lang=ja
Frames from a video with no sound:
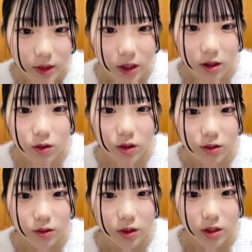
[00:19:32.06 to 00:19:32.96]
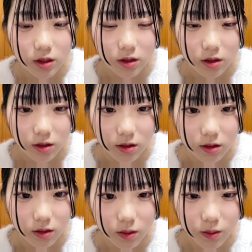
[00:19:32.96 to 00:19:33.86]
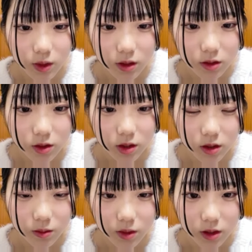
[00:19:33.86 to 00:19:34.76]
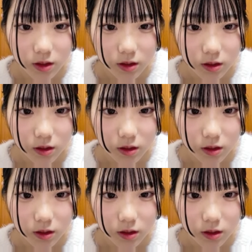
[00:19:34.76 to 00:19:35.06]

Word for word: ね名古屋の方が近いからほんまに気をつけてもらう